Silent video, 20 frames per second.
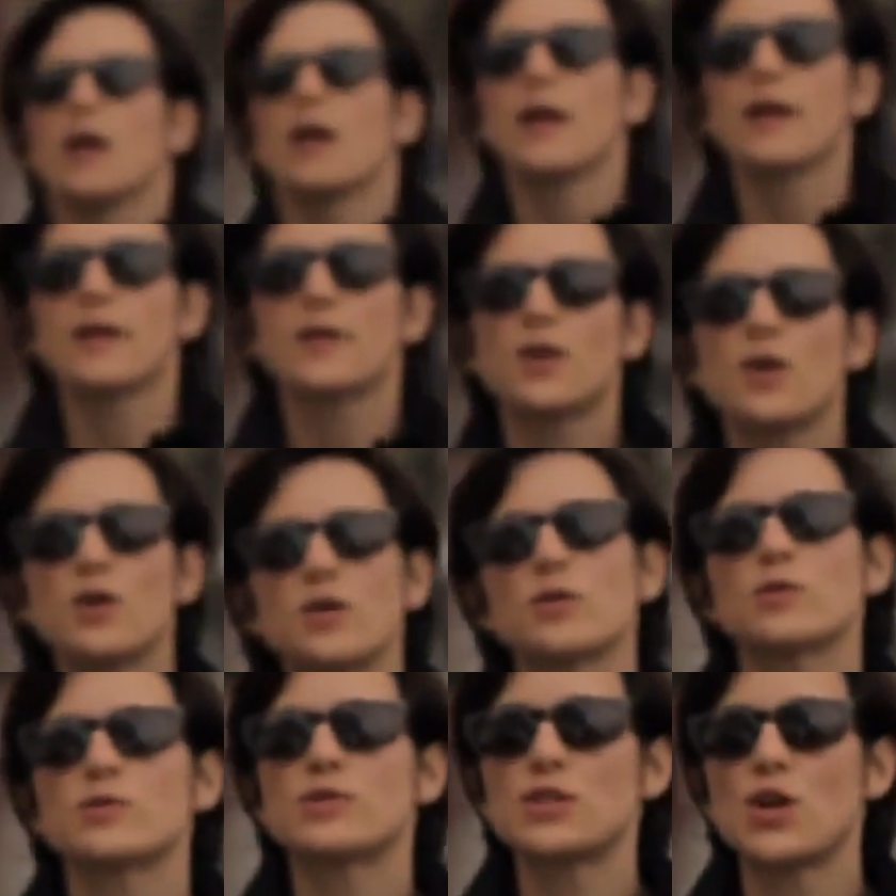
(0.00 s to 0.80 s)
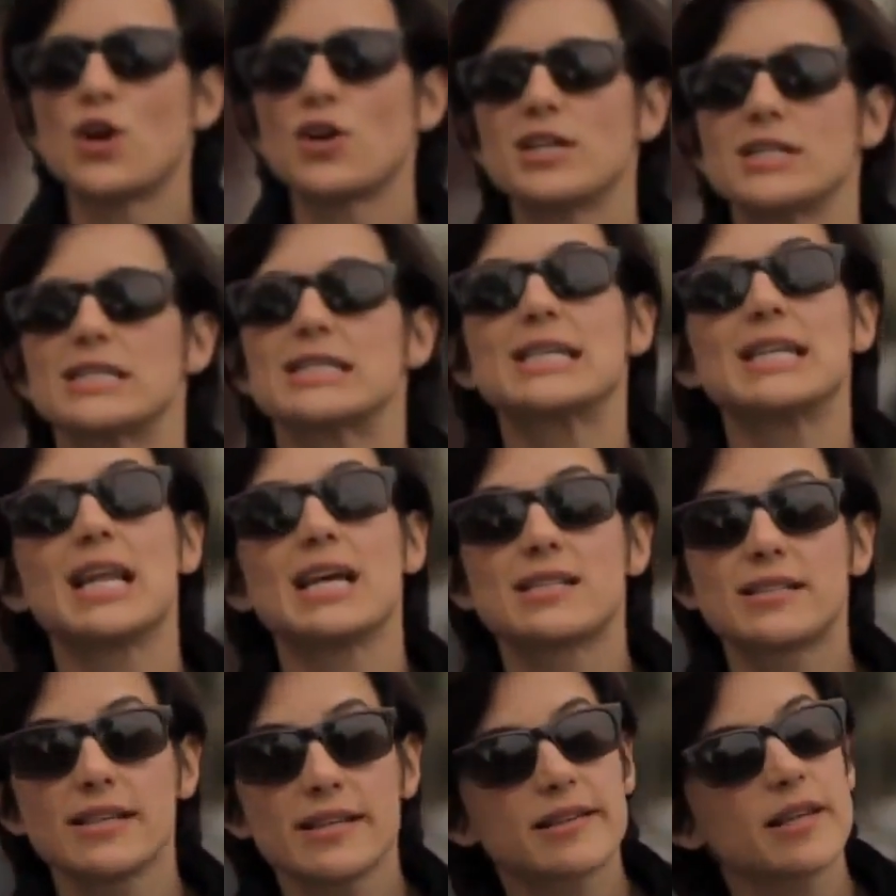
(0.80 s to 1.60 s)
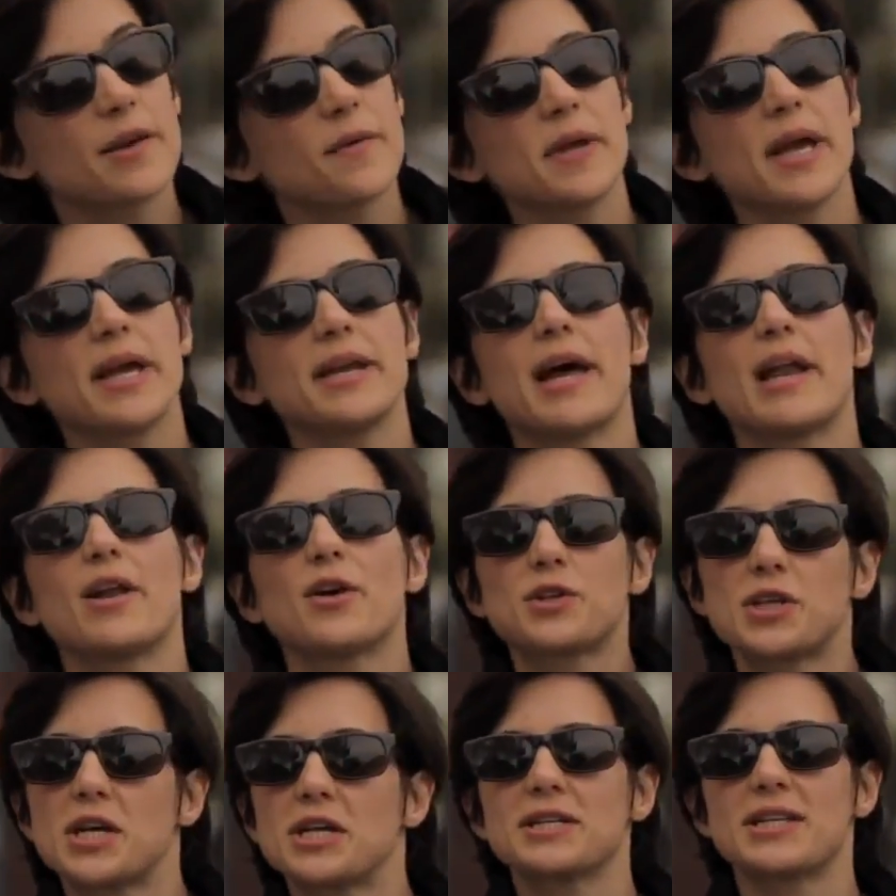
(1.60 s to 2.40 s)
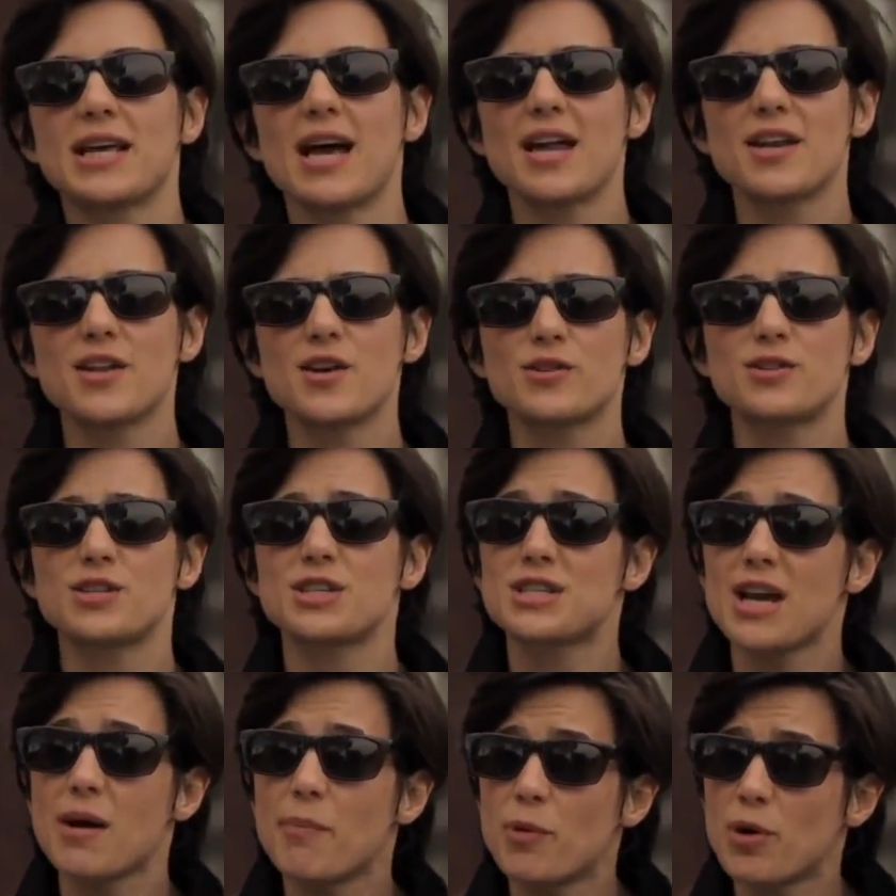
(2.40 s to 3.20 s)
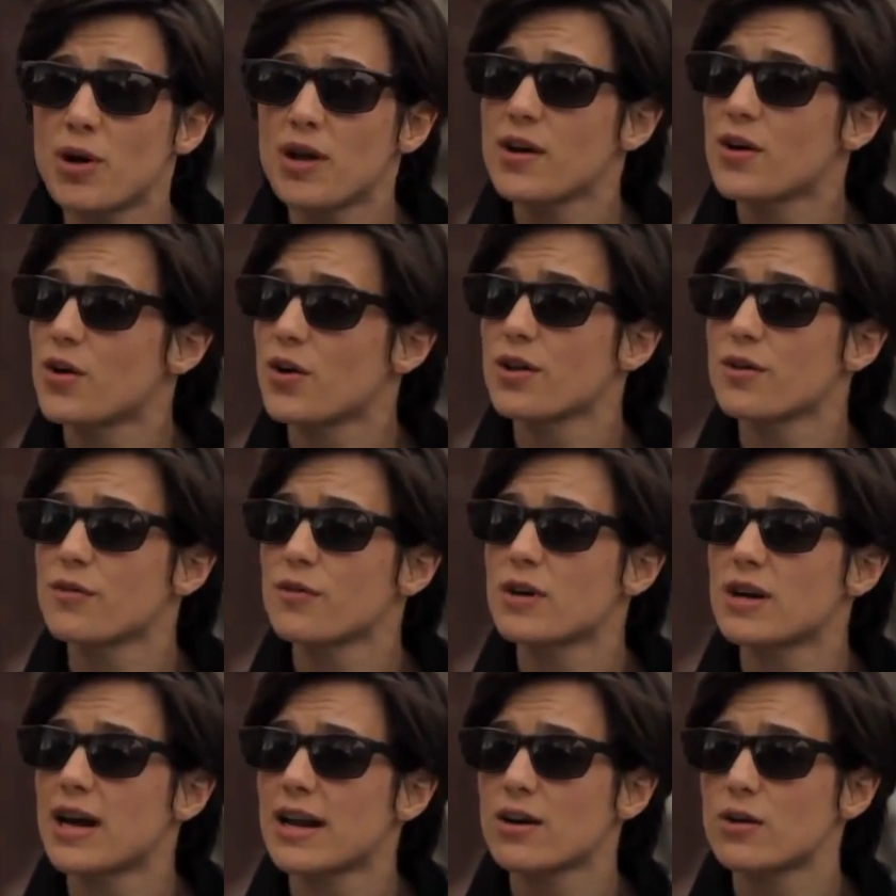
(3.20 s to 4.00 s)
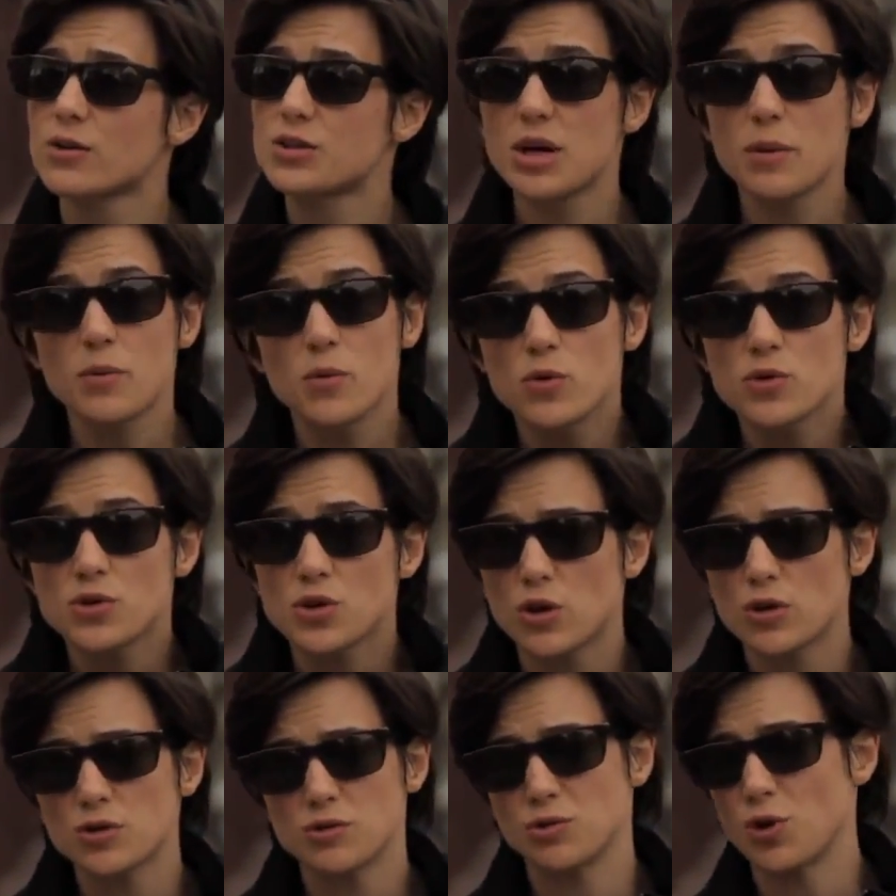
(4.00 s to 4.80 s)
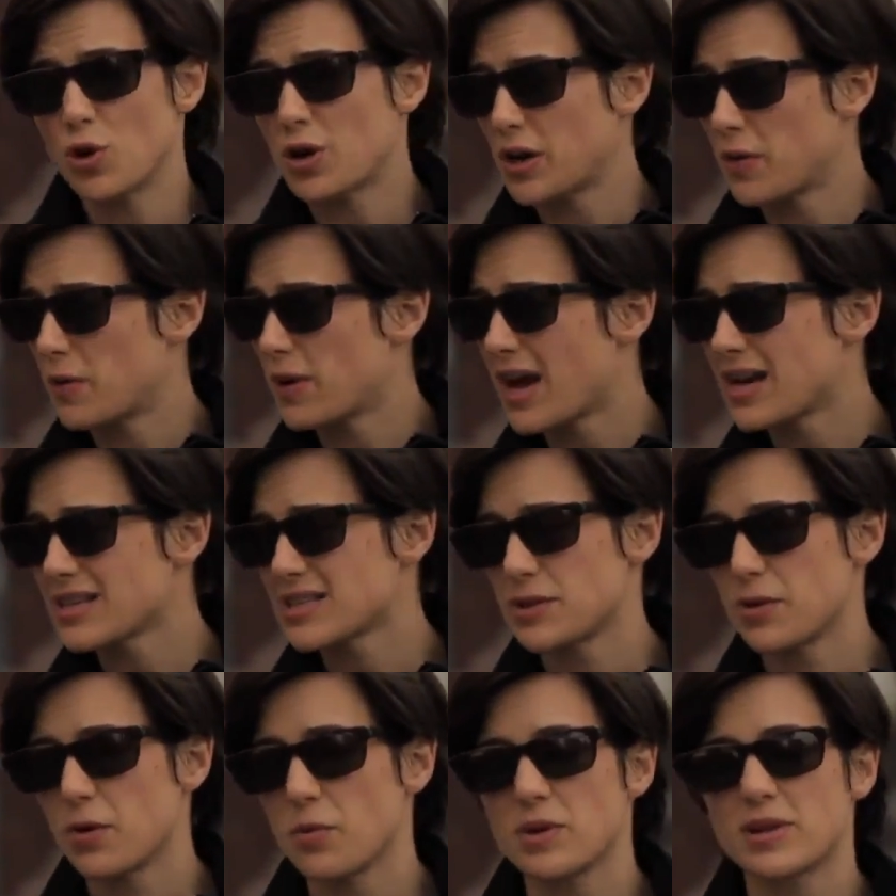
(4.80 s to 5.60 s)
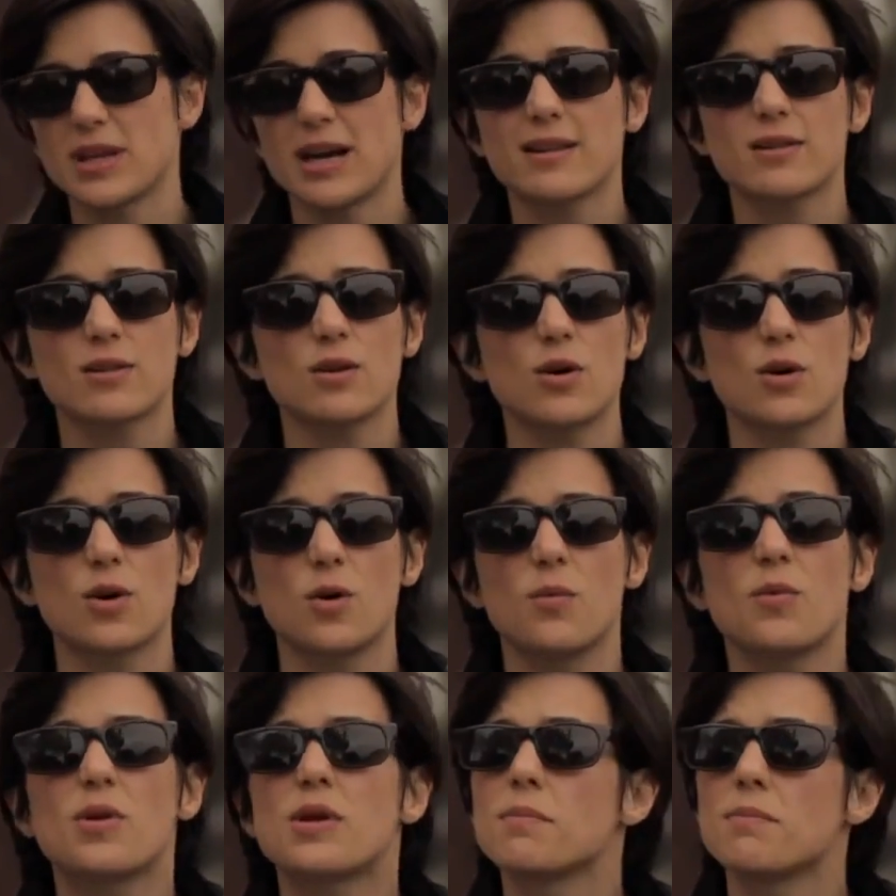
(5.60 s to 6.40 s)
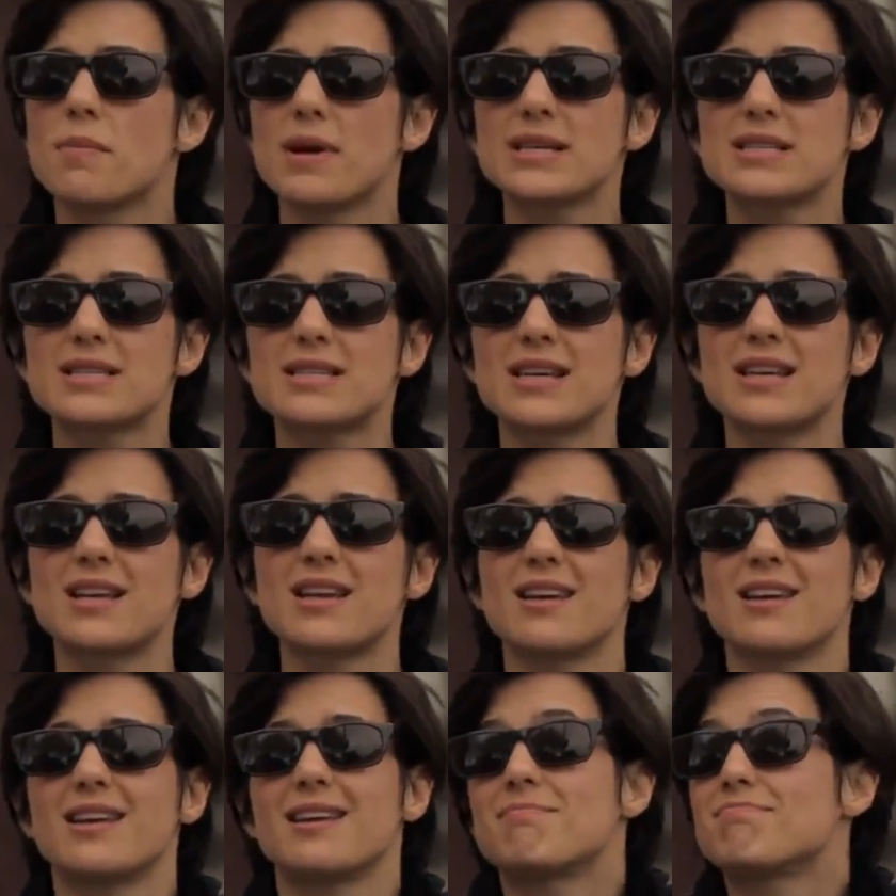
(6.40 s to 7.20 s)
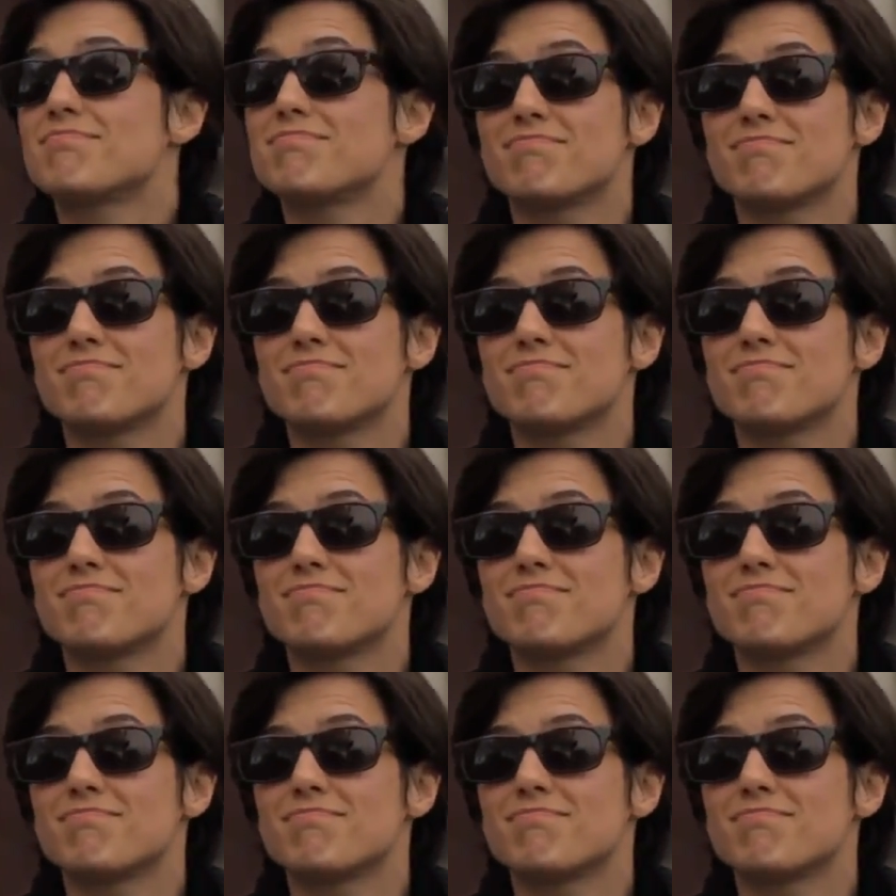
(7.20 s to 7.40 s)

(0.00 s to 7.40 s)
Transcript: En conclusión, si la hiciste bien a los 30 años, ya puedes decodificar los chamullos, no quebrás y vomitas todo como un imbécil y